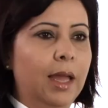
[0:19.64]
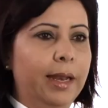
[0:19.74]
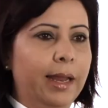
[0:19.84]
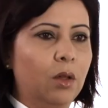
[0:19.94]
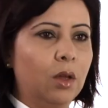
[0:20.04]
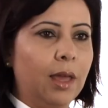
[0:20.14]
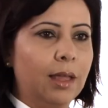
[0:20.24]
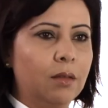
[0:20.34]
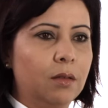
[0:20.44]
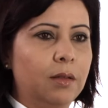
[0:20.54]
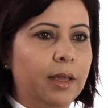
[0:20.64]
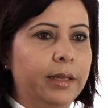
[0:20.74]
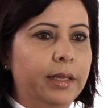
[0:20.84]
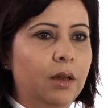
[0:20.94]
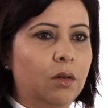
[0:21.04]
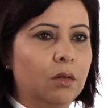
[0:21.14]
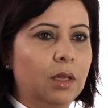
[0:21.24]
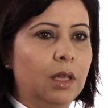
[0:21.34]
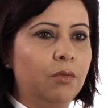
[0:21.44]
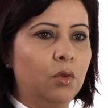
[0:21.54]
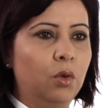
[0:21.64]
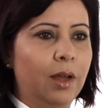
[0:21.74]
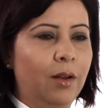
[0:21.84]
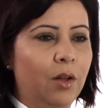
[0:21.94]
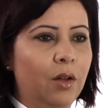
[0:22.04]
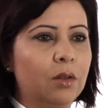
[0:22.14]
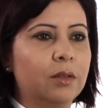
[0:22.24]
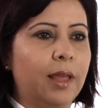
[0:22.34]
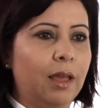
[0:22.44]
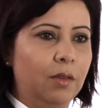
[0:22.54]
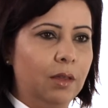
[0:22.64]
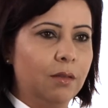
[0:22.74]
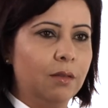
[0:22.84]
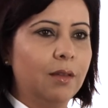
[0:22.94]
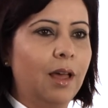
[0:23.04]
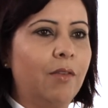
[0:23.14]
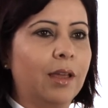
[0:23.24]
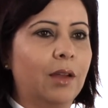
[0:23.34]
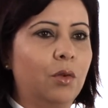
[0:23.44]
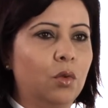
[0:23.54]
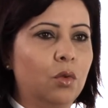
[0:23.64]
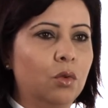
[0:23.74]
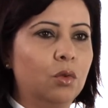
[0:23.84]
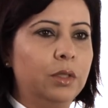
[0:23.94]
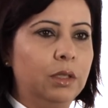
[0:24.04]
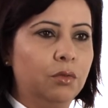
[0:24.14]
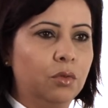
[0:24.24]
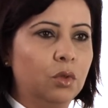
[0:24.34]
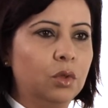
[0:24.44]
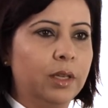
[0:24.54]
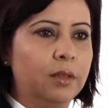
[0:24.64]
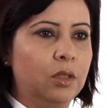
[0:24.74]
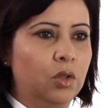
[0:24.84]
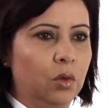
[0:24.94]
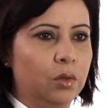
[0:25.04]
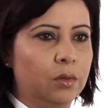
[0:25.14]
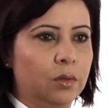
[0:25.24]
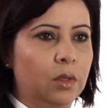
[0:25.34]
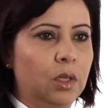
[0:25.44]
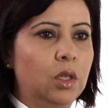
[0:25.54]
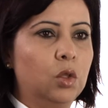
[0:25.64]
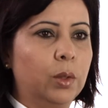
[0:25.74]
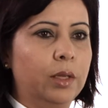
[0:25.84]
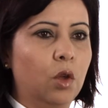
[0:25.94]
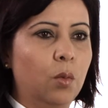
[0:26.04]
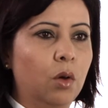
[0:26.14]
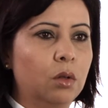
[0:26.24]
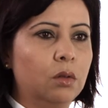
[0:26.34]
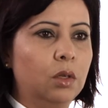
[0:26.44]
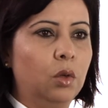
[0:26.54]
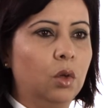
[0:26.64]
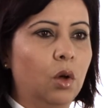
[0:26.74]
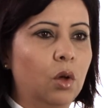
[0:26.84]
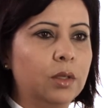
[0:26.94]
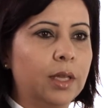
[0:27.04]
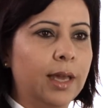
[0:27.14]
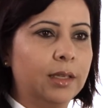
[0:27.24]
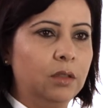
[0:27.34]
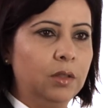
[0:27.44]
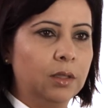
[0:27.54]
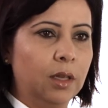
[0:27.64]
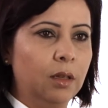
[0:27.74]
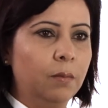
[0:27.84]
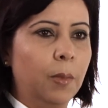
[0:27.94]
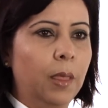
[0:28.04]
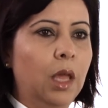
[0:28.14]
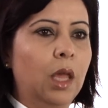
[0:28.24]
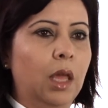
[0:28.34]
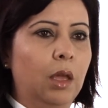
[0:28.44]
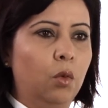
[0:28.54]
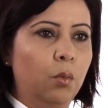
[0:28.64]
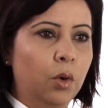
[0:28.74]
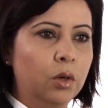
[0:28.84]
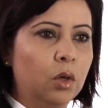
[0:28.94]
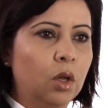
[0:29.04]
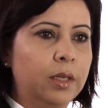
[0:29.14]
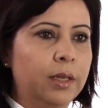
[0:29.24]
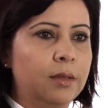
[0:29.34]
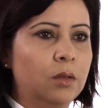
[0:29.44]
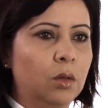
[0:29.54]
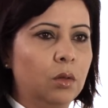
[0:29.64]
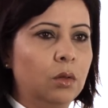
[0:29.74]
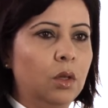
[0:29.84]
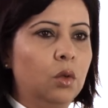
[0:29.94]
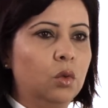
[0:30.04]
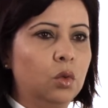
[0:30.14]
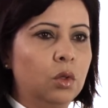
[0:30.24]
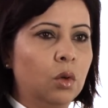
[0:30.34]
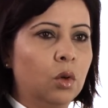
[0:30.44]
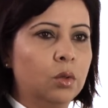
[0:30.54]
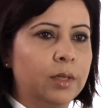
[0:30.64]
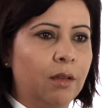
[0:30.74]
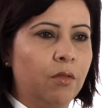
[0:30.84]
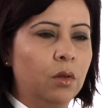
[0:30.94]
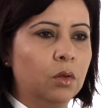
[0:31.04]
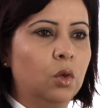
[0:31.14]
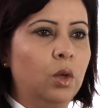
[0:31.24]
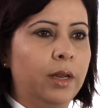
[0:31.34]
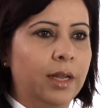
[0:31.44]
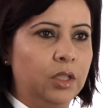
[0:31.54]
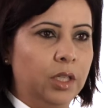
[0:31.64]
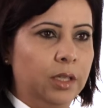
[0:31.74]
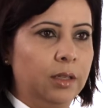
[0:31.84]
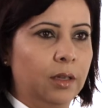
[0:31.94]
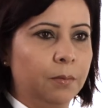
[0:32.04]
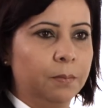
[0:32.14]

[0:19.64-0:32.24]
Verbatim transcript: Les requêtes des clients évoluent alors très vite avec un haut niveau d'exigence, ce qui demande une grande réactivité et une bonne coordination tout en conservant de l'agilité.